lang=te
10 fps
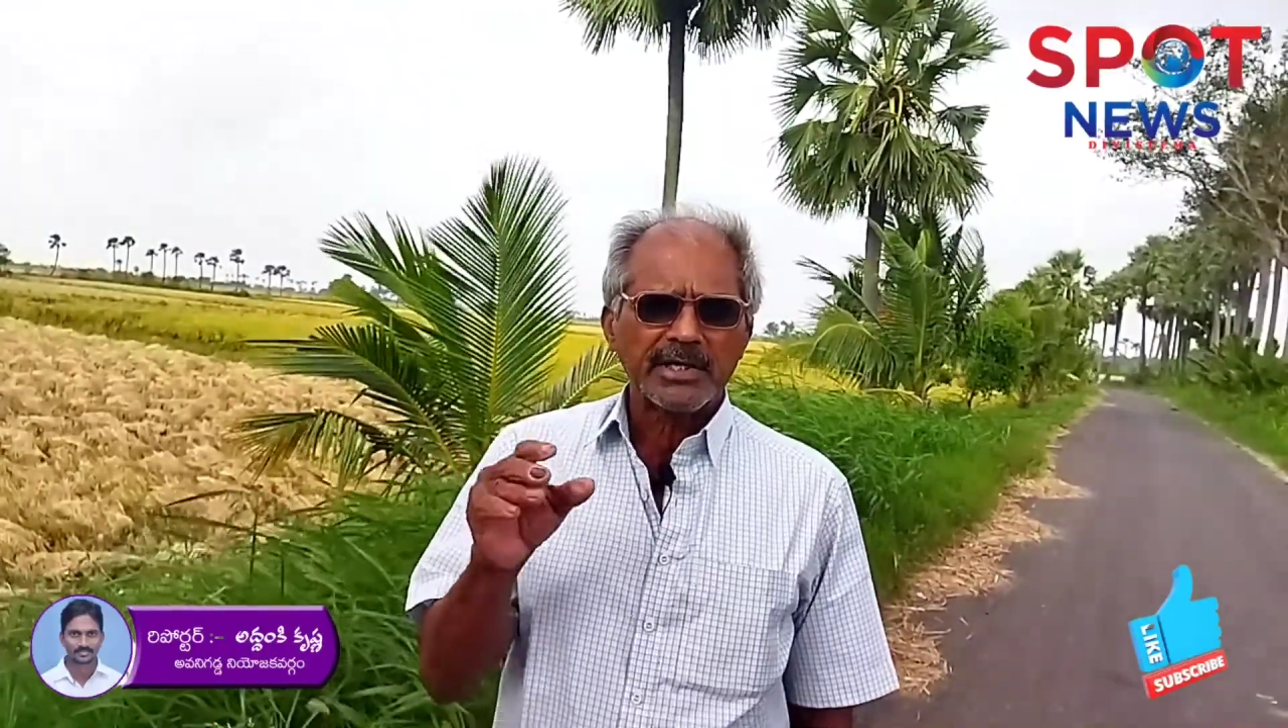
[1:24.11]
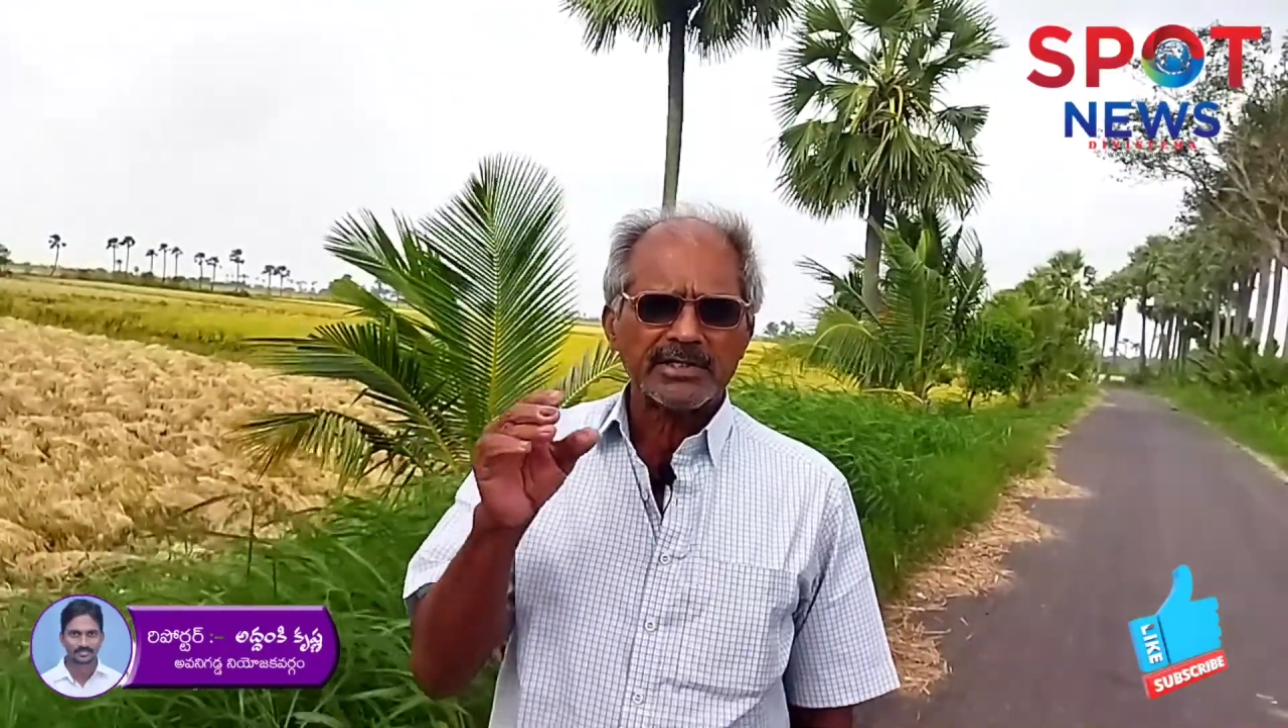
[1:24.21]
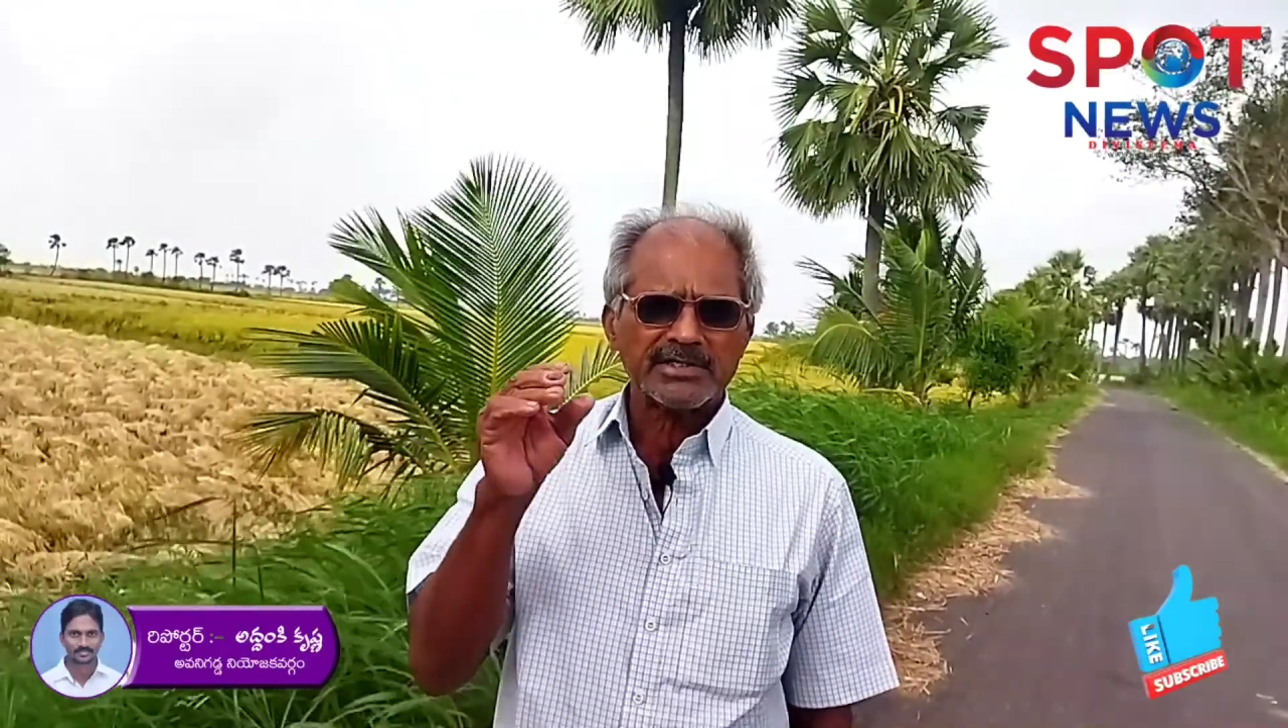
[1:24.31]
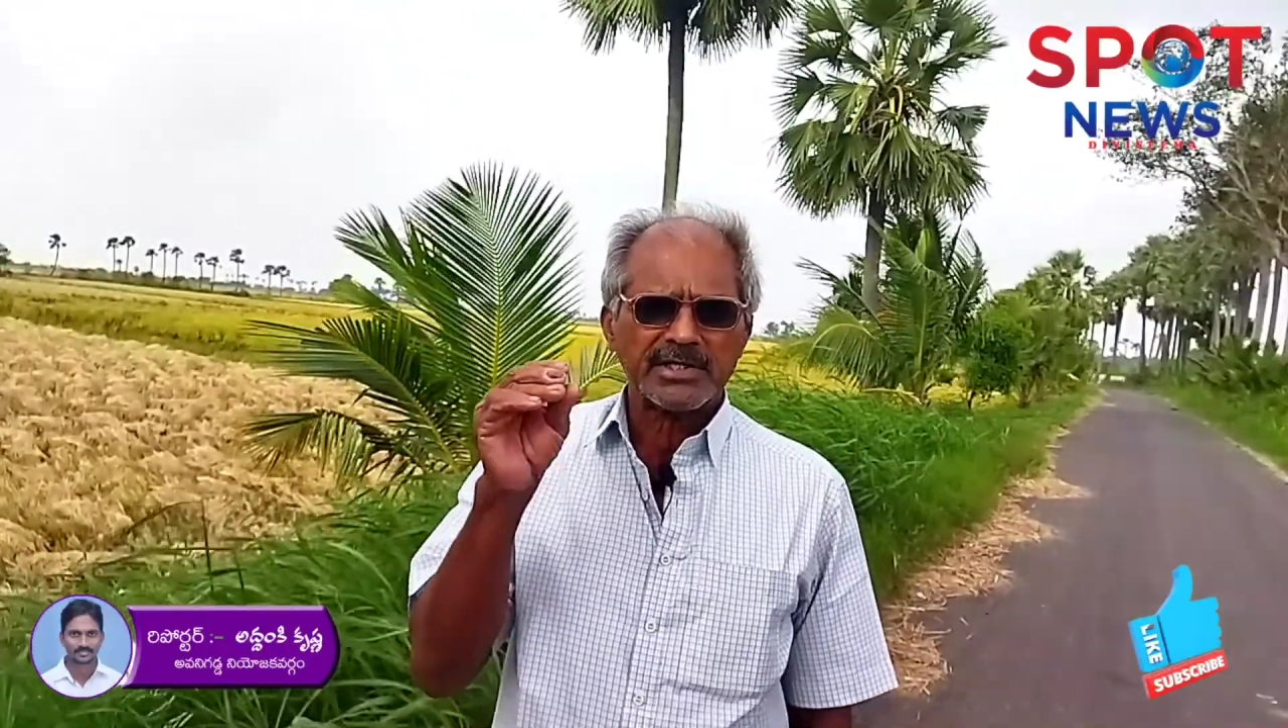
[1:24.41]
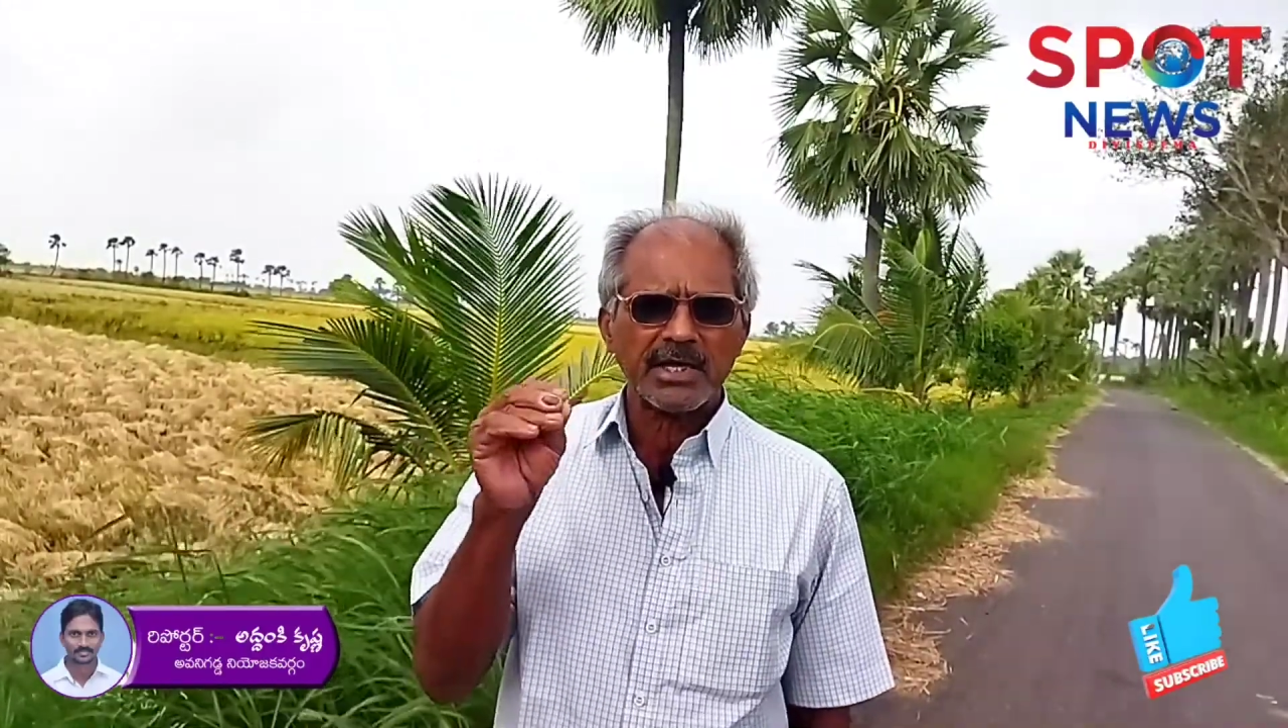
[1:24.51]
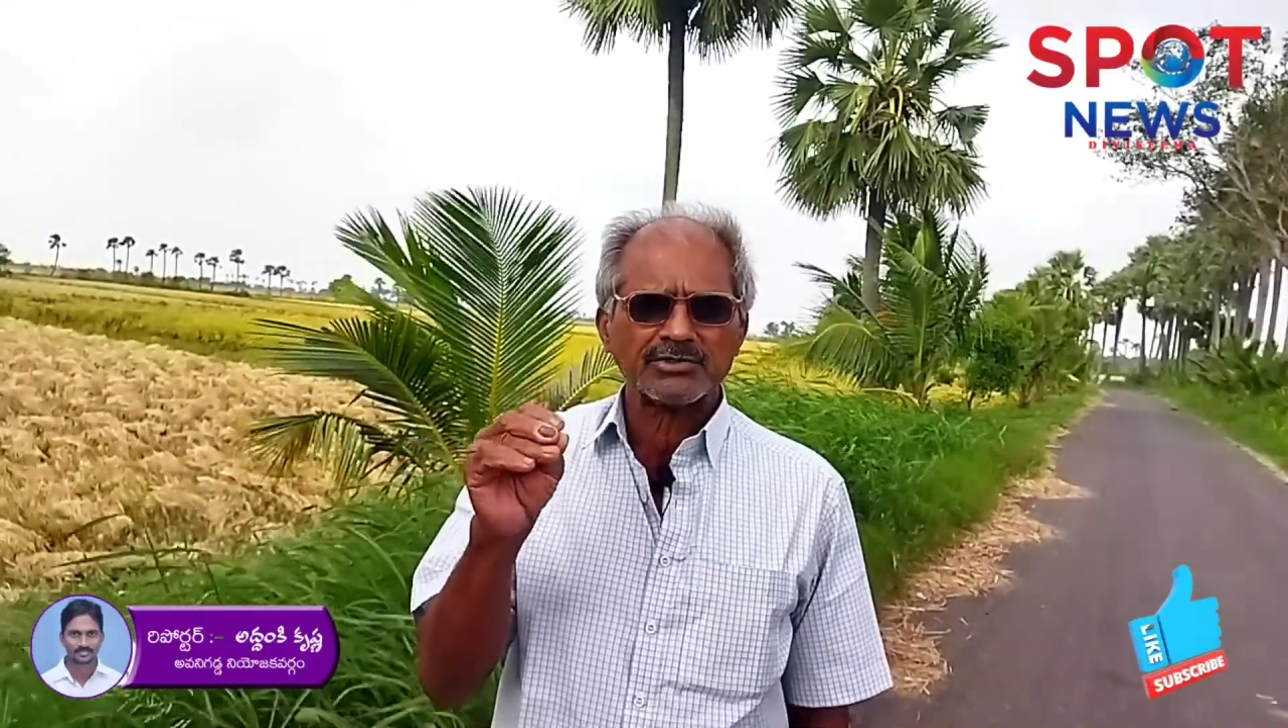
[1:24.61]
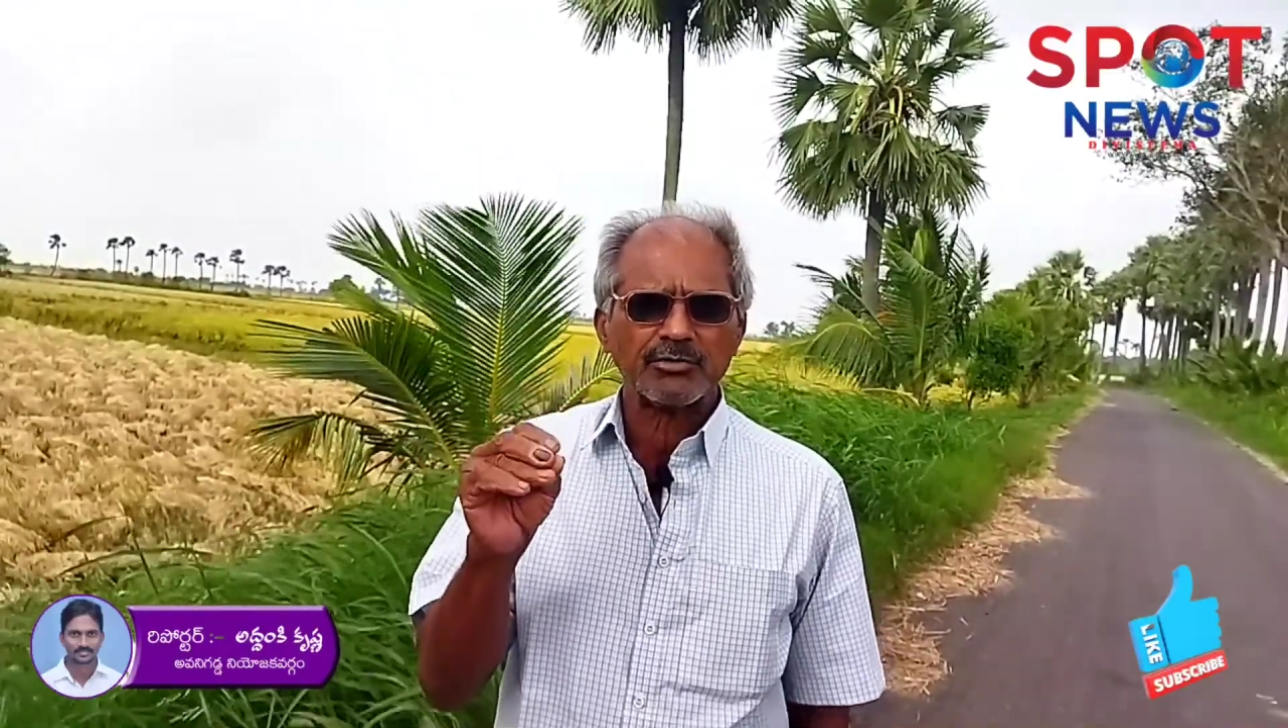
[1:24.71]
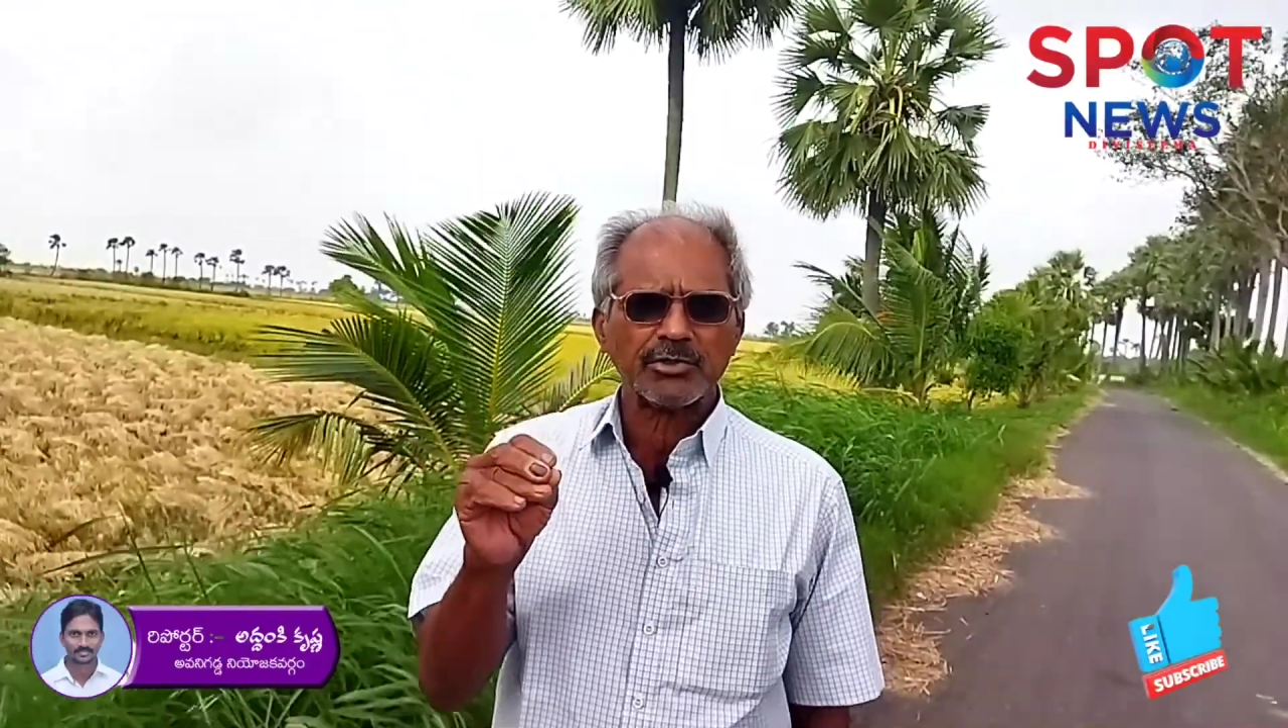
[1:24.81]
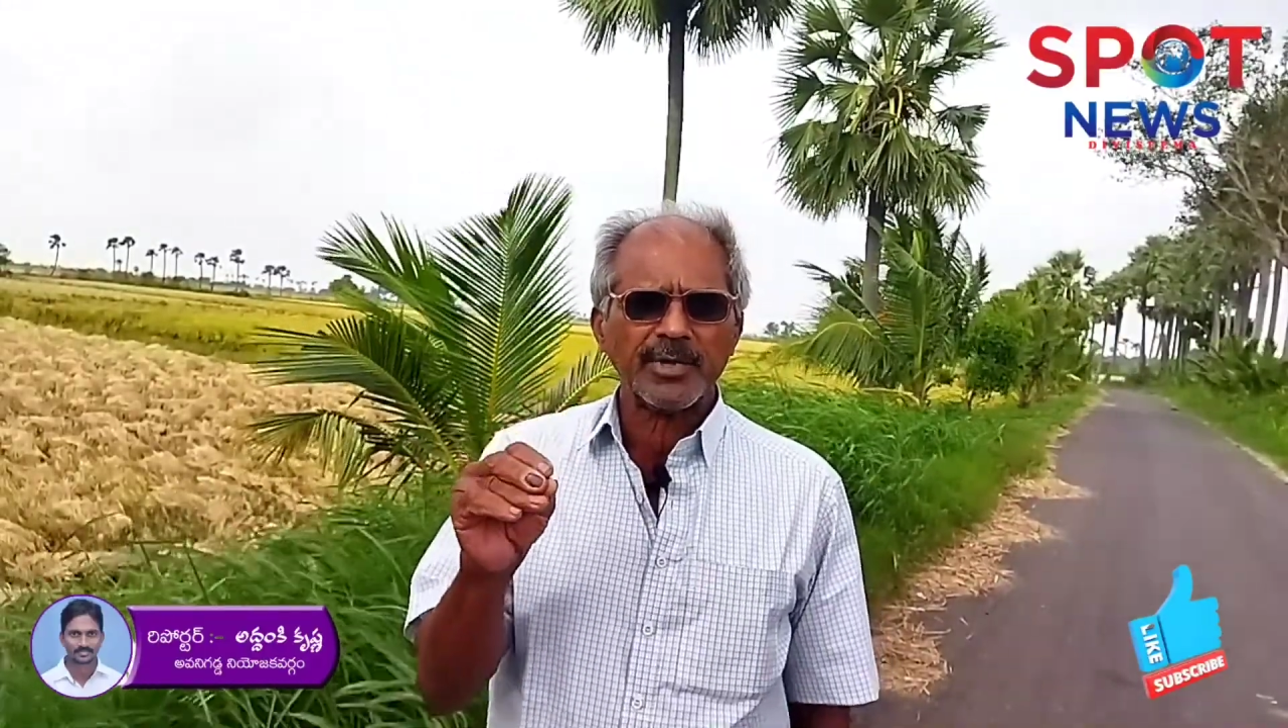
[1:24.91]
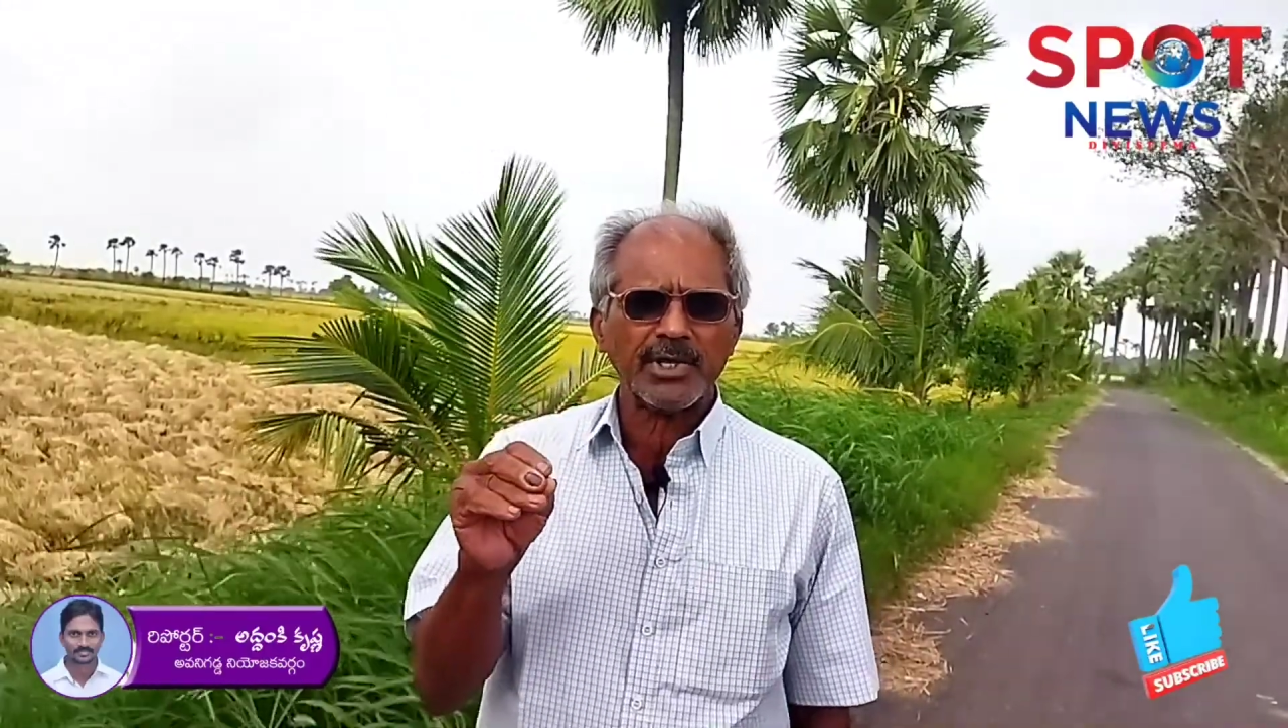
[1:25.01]
ఇది
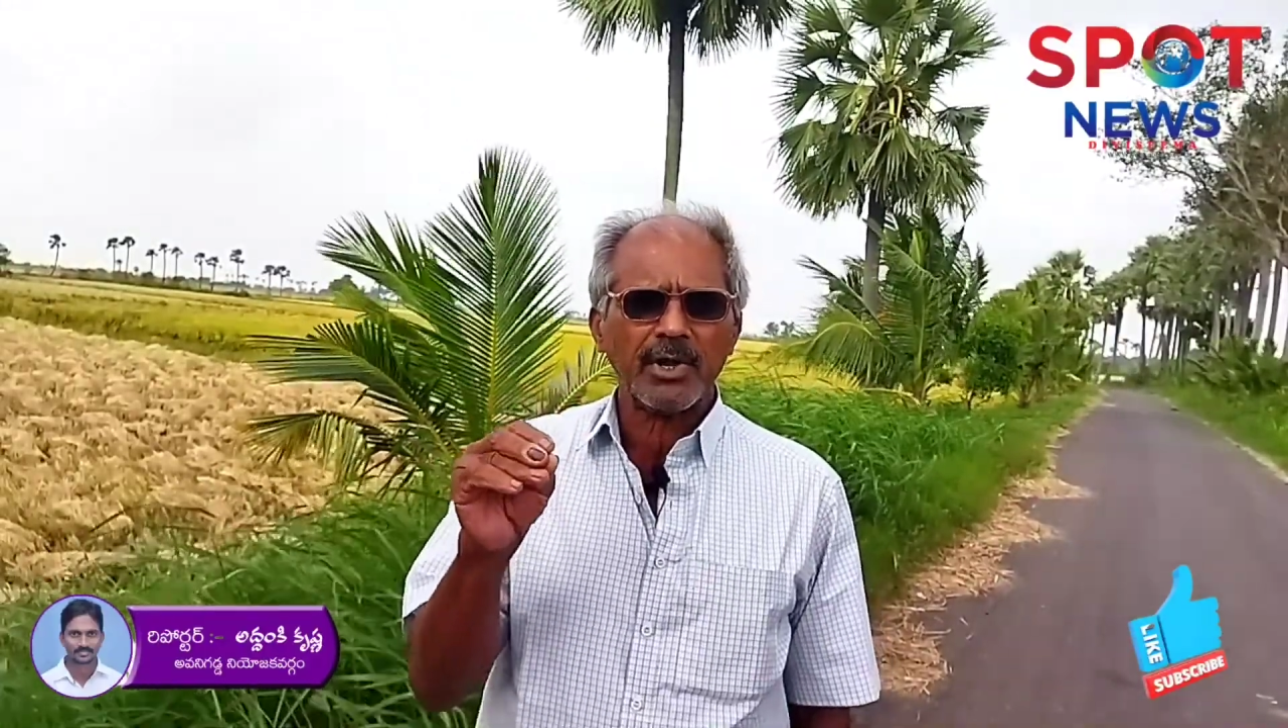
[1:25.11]
శాశ్వతమైన